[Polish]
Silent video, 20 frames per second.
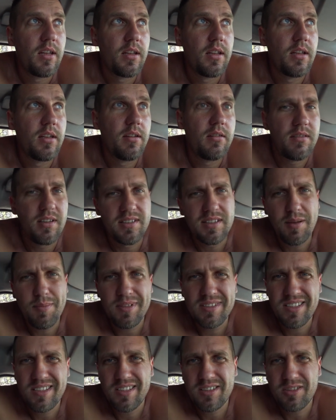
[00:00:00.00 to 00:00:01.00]
Y, to jest
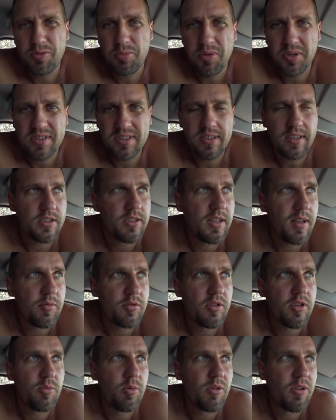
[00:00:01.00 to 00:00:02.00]
sama cena co w Polsce, także dla mnie
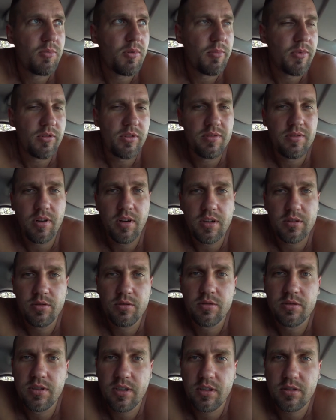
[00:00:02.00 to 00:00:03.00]
to nie problem. Do, do,
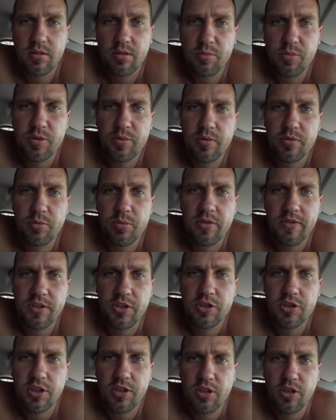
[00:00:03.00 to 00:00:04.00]
do Decathlonu mieliśmy w sumie
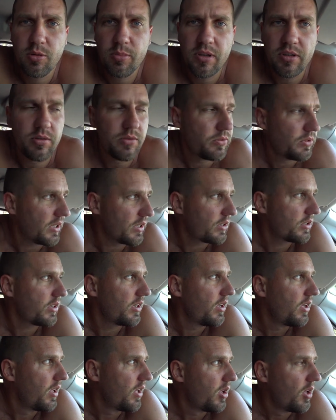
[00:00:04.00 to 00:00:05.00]
20 km, także
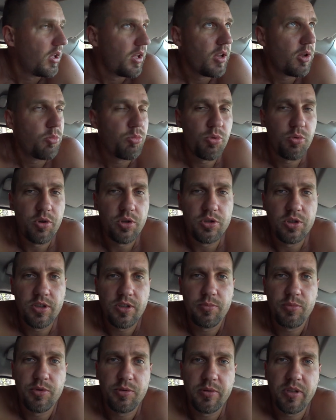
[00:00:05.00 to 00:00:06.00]
pół
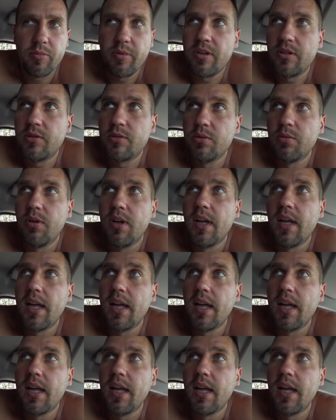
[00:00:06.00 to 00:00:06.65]
godzinki byliśmy na miejscu.